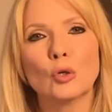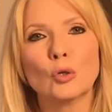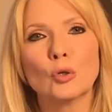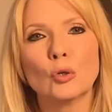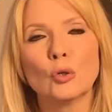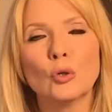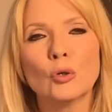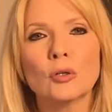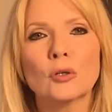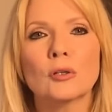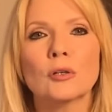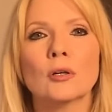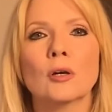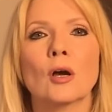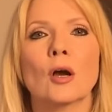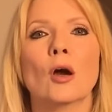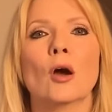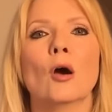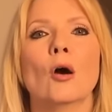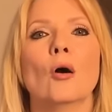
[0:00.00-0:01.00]
Glück
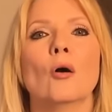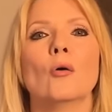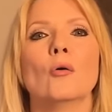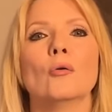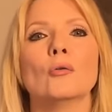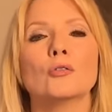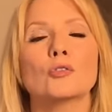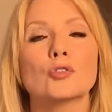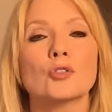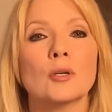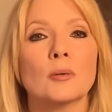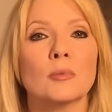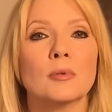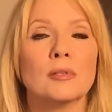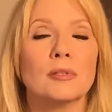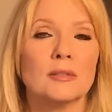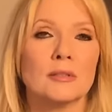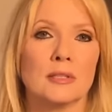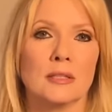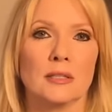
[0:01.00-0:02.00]
und
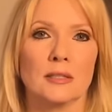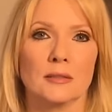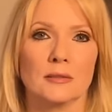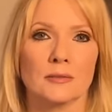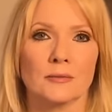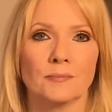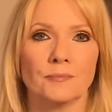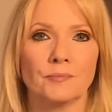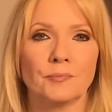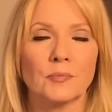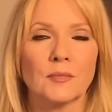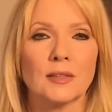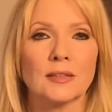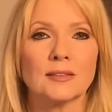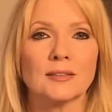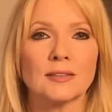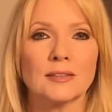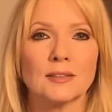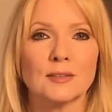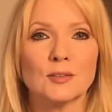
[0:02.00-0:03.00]
Stabilität.
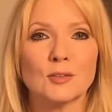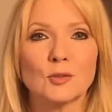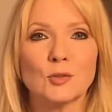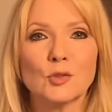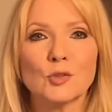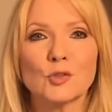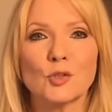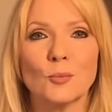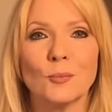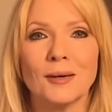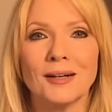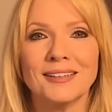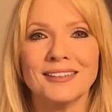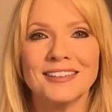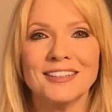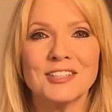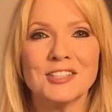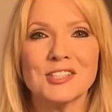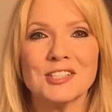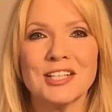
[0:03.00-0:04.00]
Das ist doch schon mal
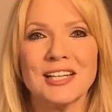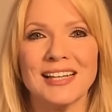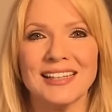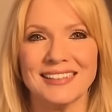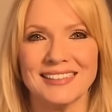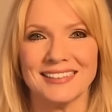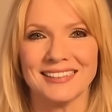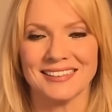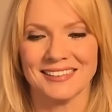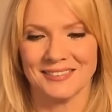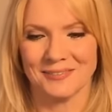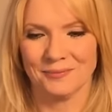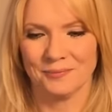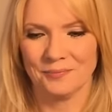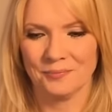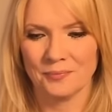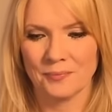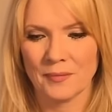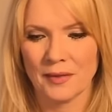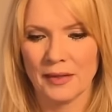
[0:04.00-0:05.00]
nicht schlecht.
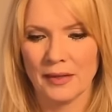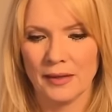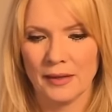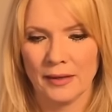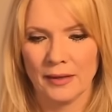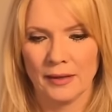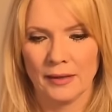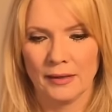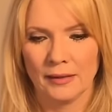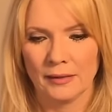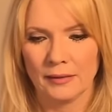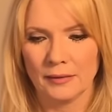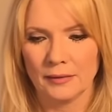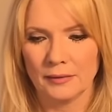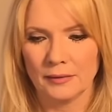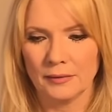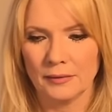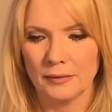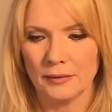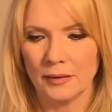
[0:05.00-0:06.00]

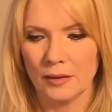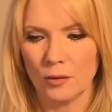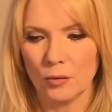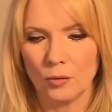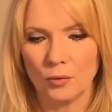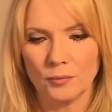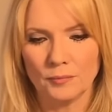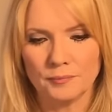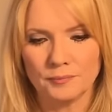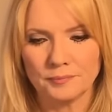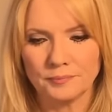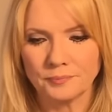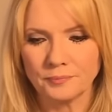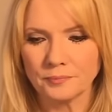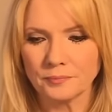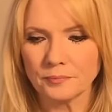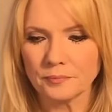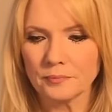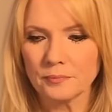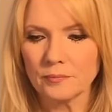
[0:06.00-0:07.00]
Genau.
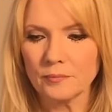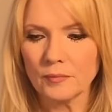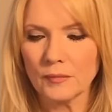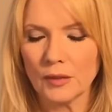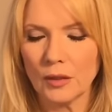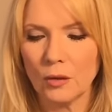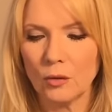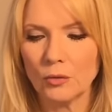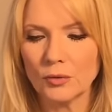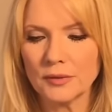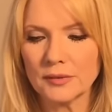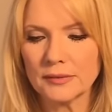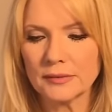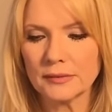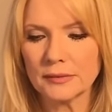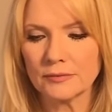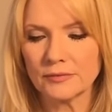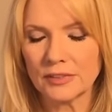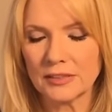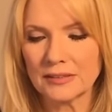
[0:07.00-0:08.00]
Und
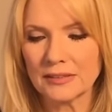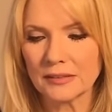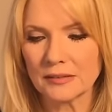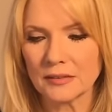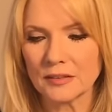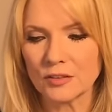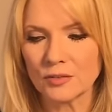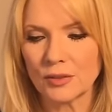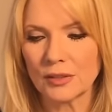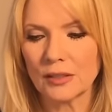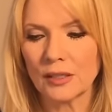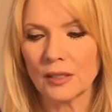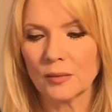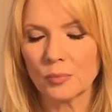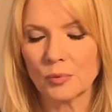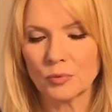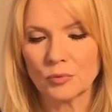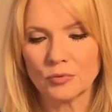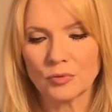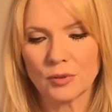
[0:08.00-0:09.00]
wie gesagt, das Quadrat
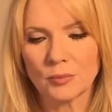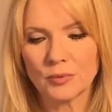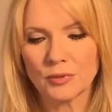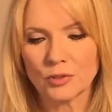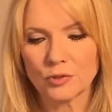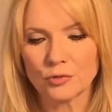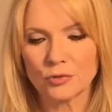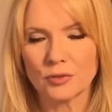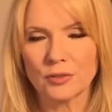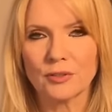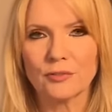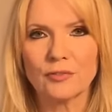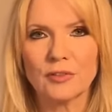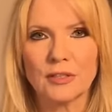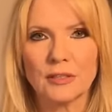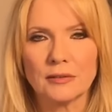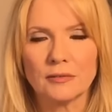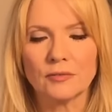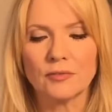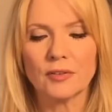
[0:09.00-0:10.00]
Pluto habe ich ja schon
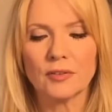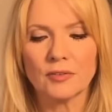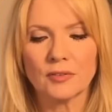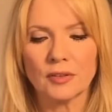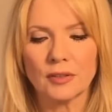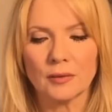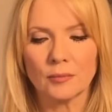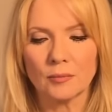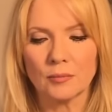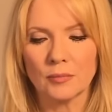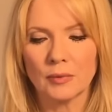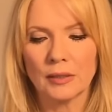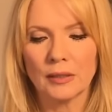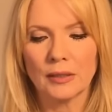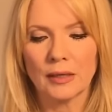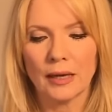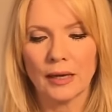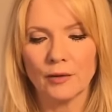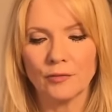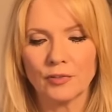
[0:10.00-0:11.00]
erwähnt, was eben
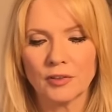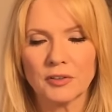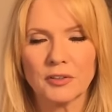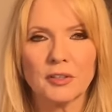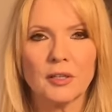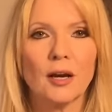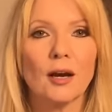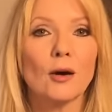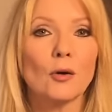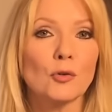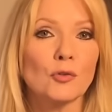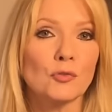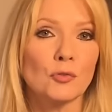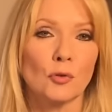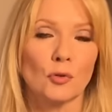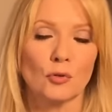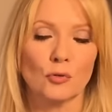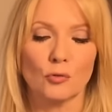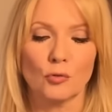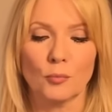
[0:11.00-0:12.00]
einfach die
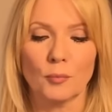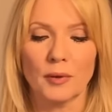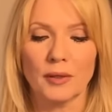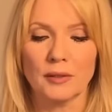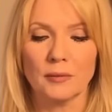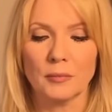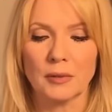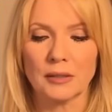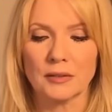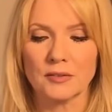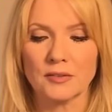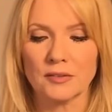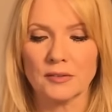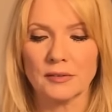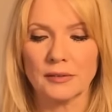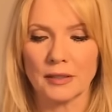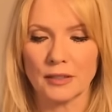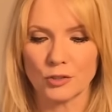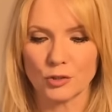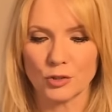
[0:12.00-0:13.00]
Herausforderung bei dem Ganzen
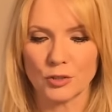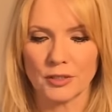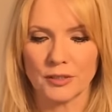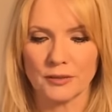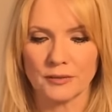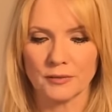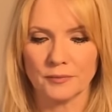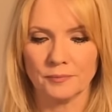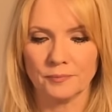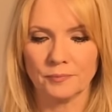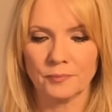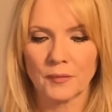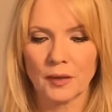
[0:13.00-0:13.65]
darstellt.